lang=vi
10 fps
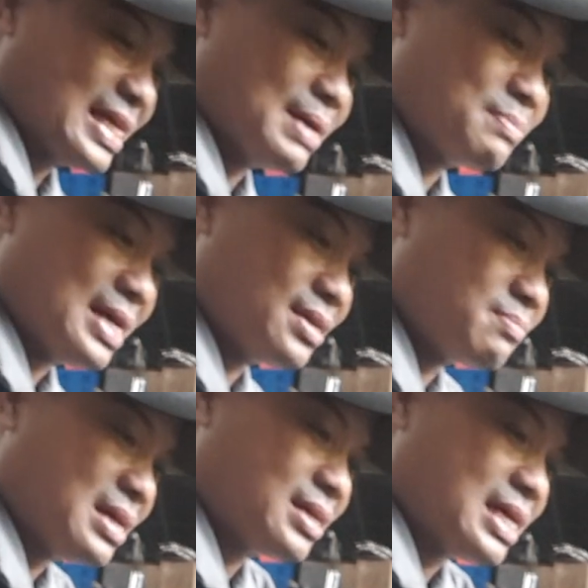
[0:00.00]
8 ngàn là
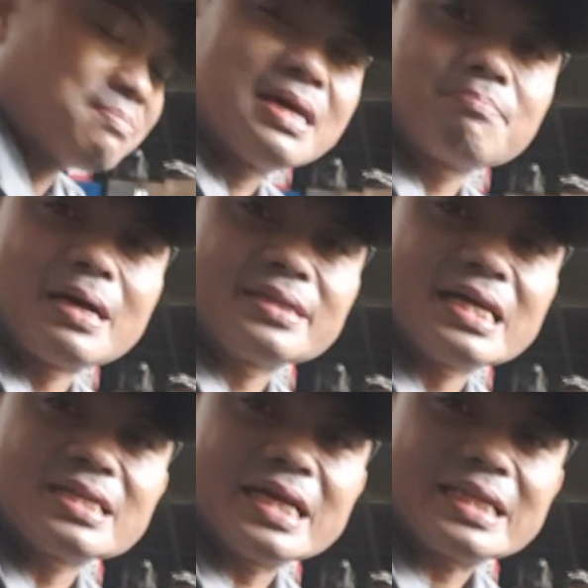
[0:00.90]
bắt các bạn bán
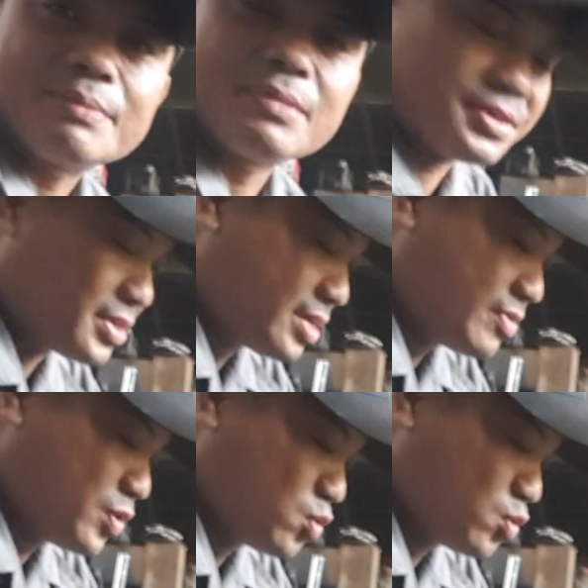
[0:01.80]
thang tay 8 ngàn rưỡi ví